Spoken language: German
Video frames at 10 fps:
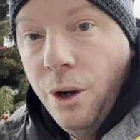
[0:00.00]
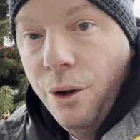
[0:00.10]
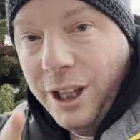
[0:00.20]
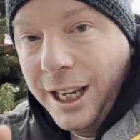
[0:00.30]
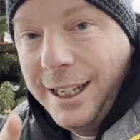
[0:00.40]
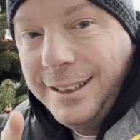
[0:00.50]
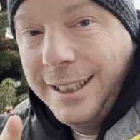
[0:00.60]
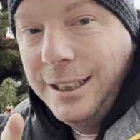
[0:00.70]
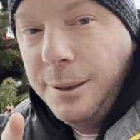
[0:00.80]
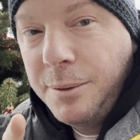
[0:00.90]
Und dann kann ich dir
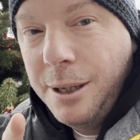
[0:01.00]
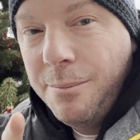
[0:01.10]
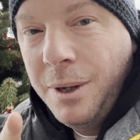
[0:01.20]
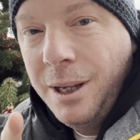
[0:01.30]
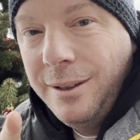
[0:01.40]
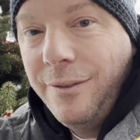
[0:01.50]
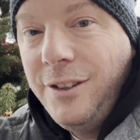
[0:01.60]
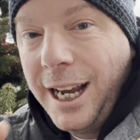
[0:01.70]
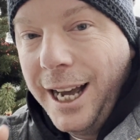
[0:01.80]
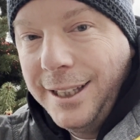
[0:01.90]
den Tipp geben, sei
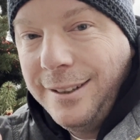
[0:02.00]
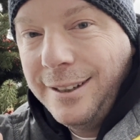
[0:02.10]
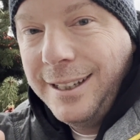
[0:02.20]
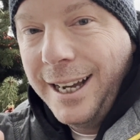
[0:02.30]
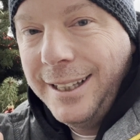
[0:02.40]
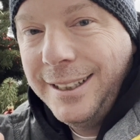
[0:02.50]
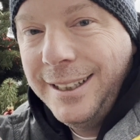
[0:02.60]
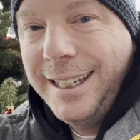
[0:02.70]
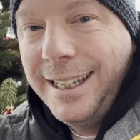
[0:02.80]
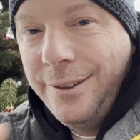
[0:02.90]
wieder anders als die
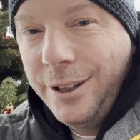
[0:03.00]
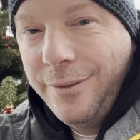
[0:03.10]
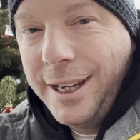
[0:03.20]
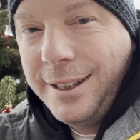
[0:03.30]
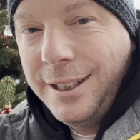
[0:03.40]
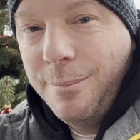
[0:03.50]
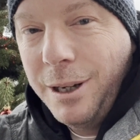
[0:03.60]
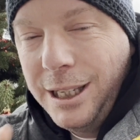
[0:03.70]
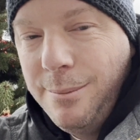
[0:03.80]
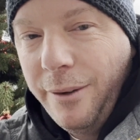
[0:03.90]
anderen, geh den Weg weiter,
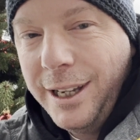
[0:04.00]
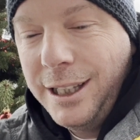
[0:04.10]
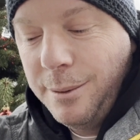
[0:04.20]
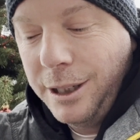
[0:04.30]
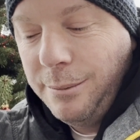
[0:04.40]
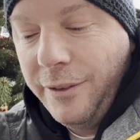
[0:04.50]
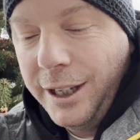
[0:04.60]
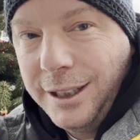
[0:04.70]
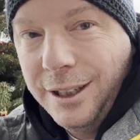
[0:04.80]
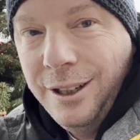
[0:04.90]
mach immer weiter, mach immer
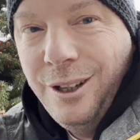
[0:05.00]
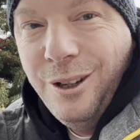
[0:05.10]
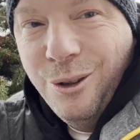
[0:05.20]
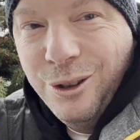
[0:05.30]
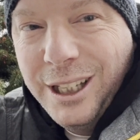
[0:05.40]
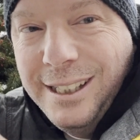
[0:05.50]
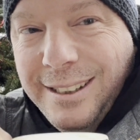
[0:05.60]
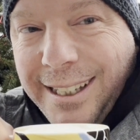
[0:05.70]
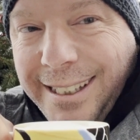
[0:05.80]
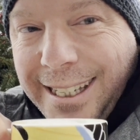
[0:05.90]
weiter und
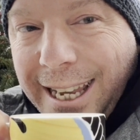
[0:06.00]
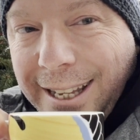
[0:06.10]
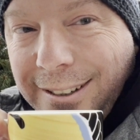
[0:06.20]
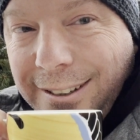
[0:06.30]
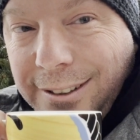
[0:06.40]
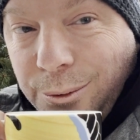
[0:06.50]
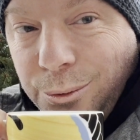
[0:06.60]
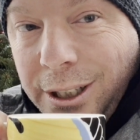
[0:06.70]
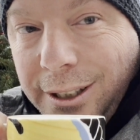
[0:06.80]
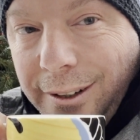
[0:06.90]
genieße jede einzelne
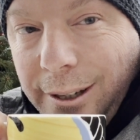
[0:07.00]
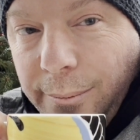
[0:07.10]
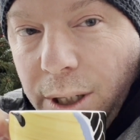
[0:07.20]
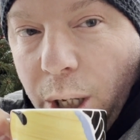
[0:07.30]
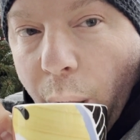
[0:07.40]
Sekunde deines Lebens